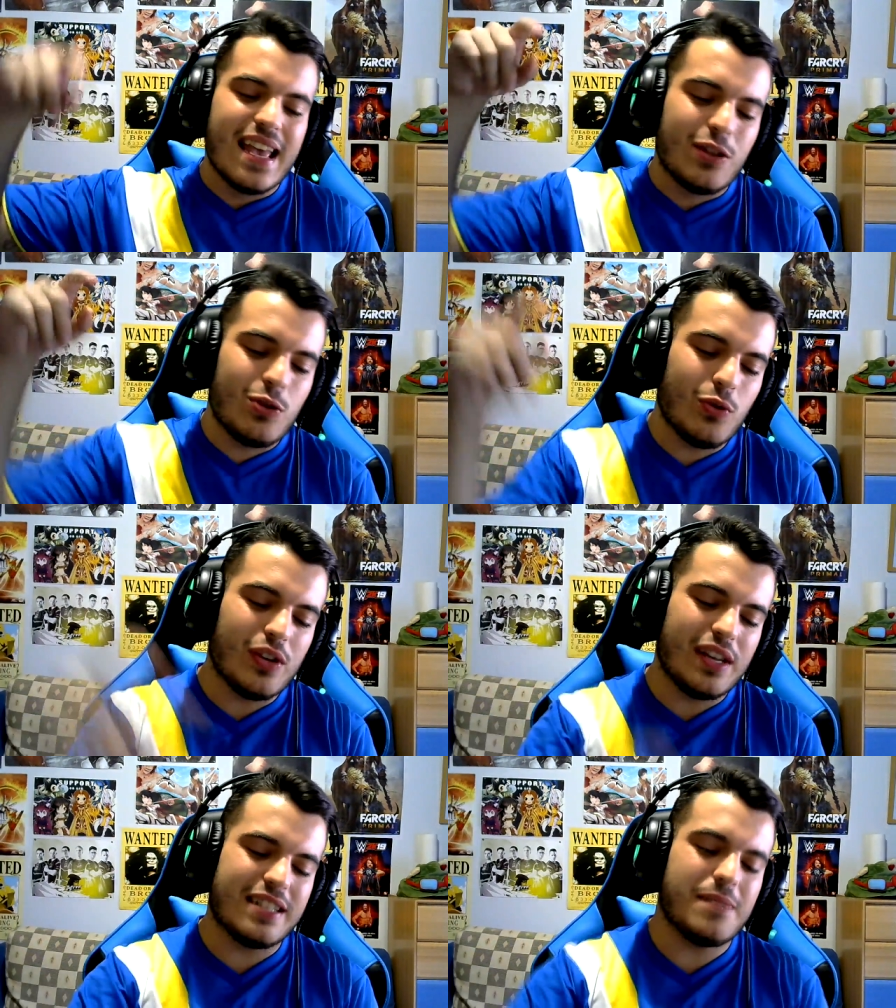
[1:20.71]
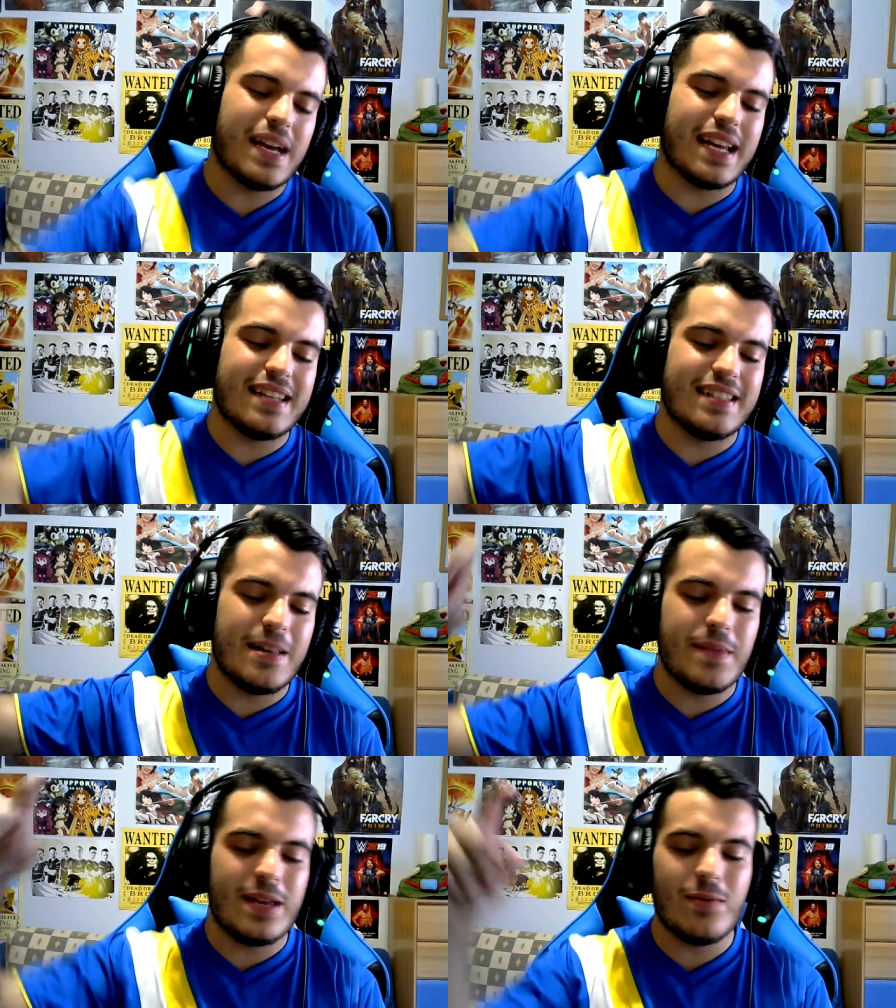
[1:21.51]
todas las imágenes
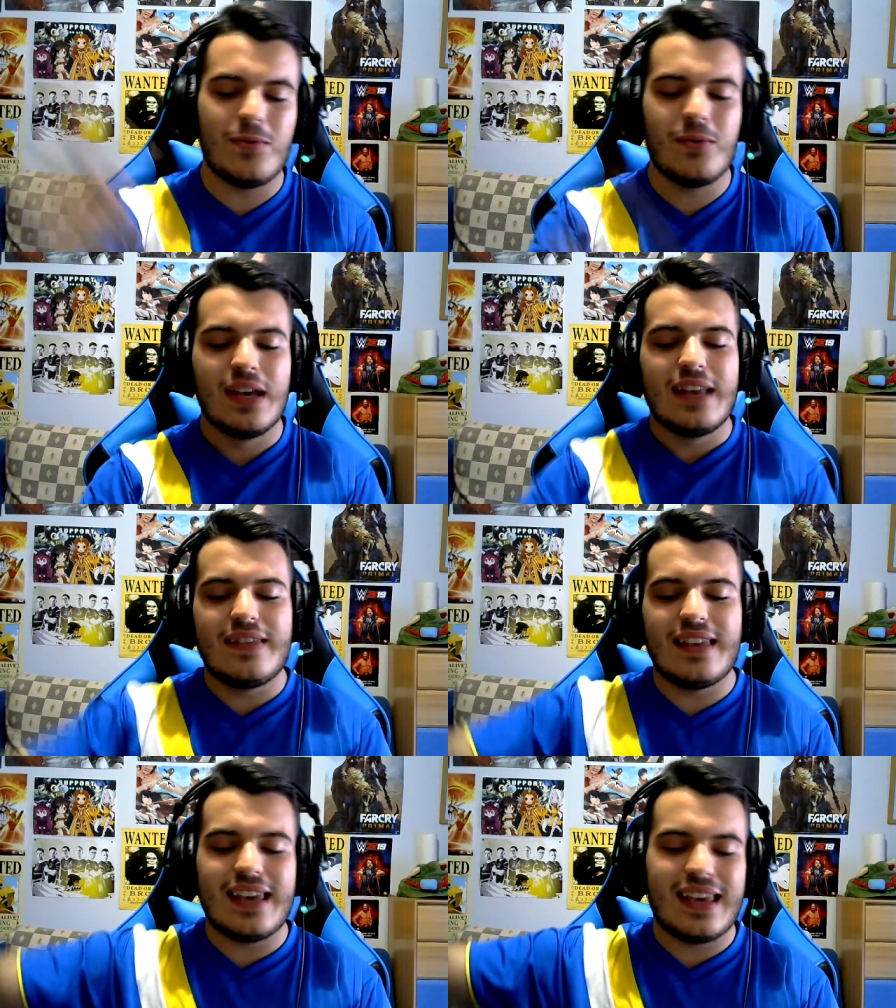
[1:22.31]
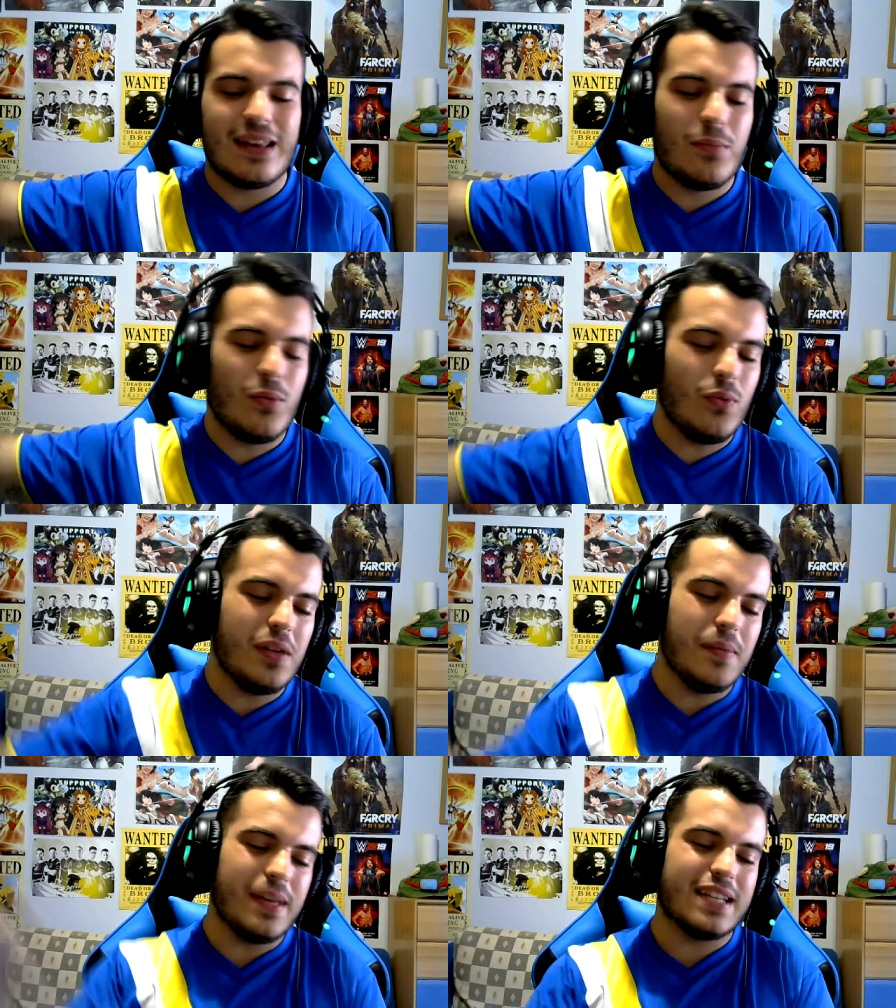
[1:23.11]
del menú, del modo
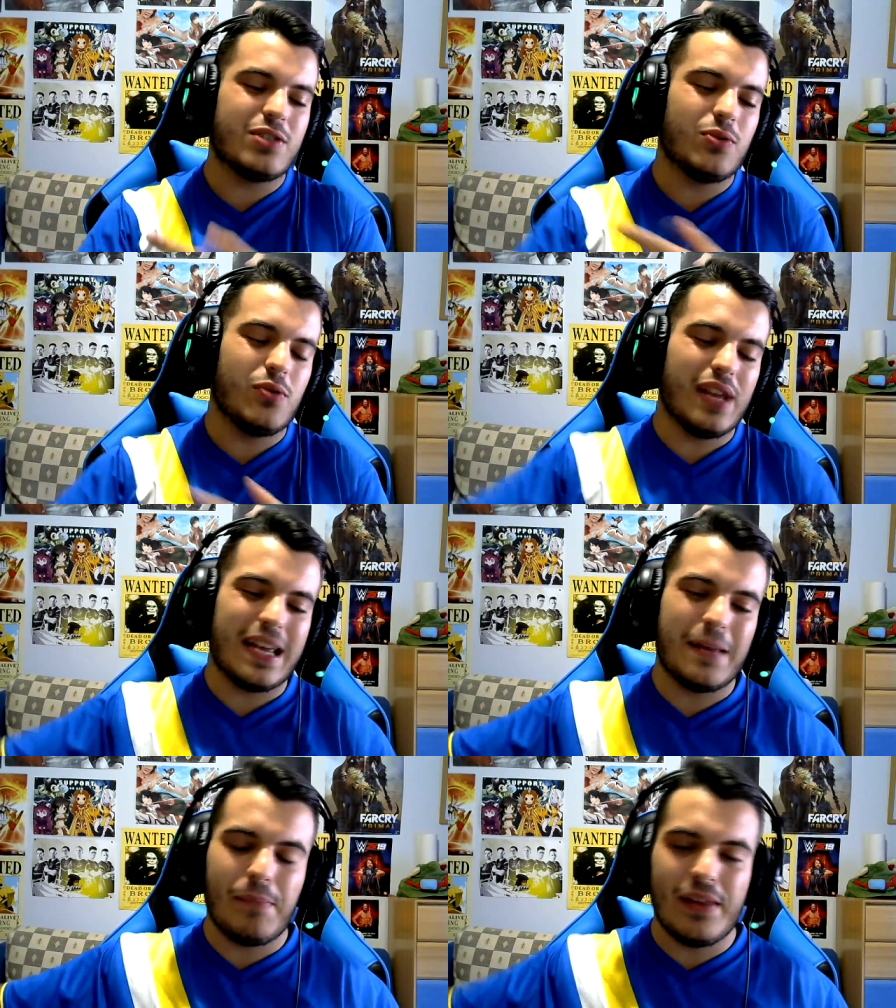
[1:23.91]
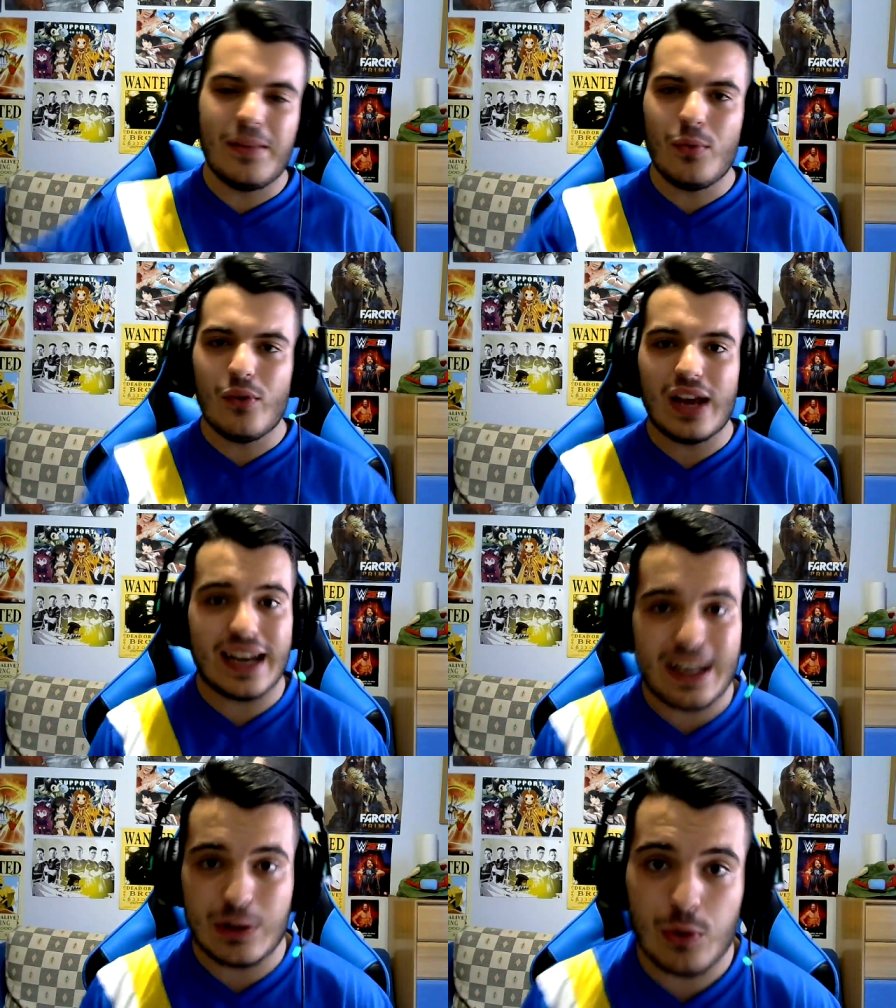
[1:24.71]
universo, gameplay del modo
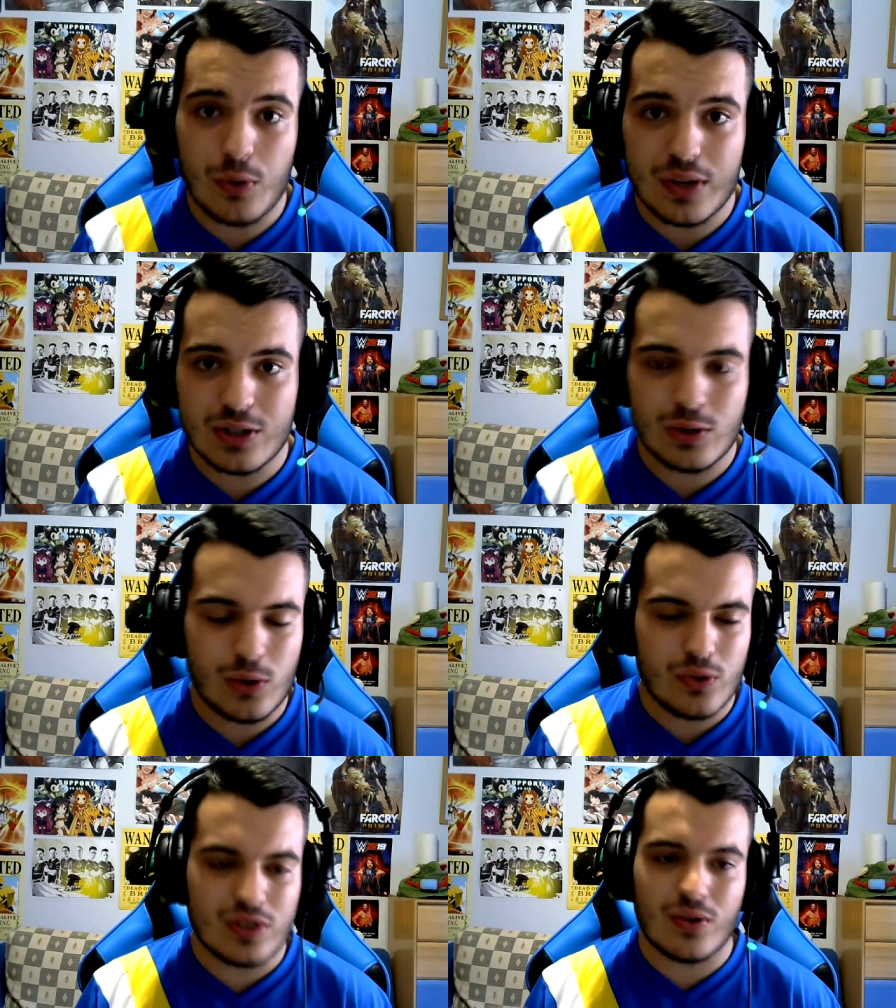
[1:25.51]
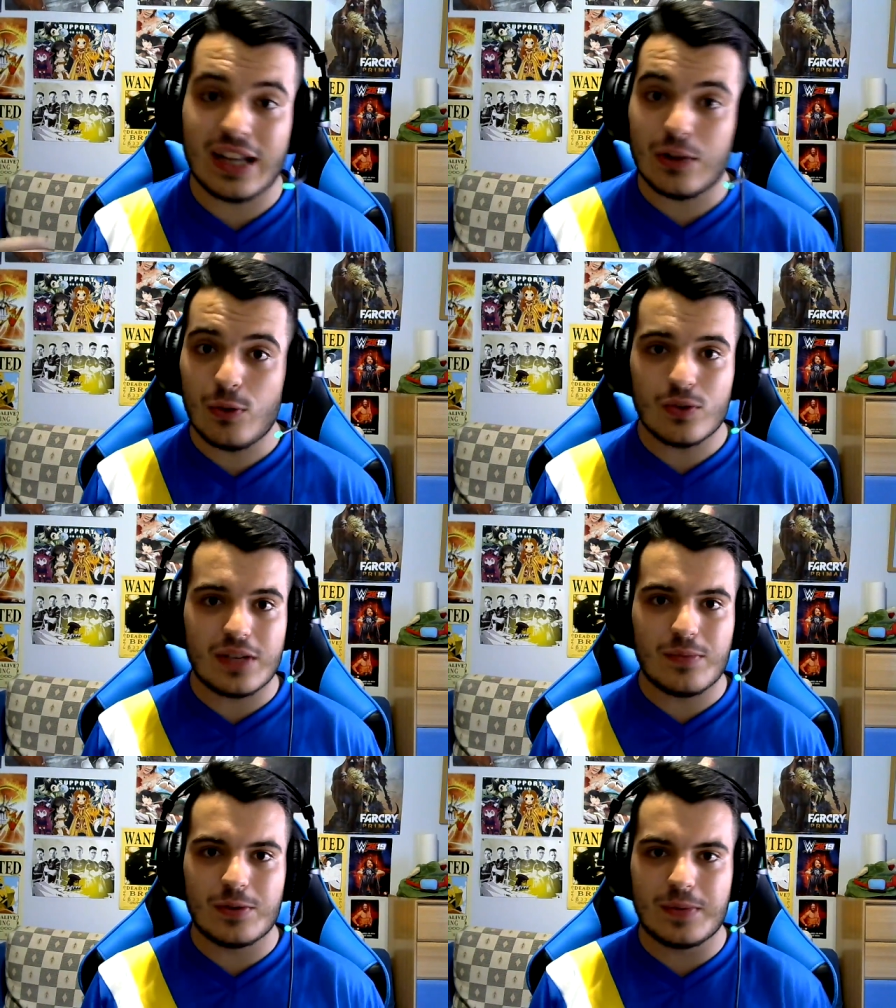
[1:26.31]
carrera, todo eso, todo eso que todos
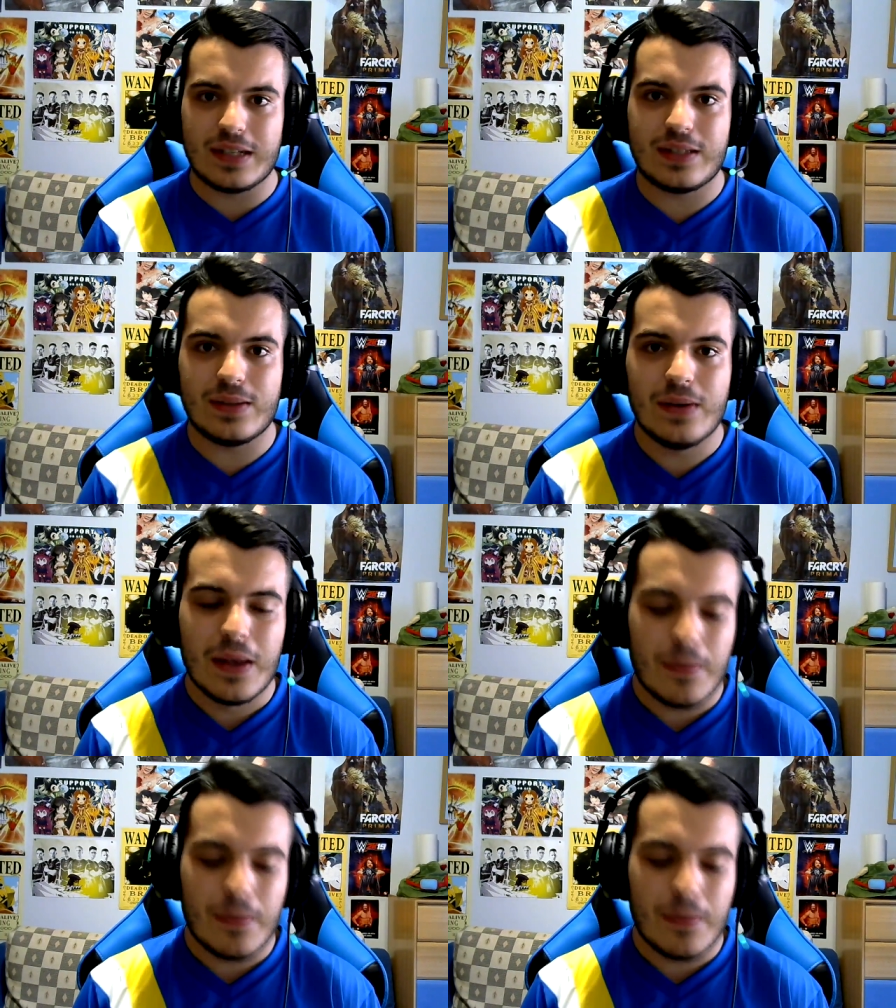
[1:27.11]
hemos visto,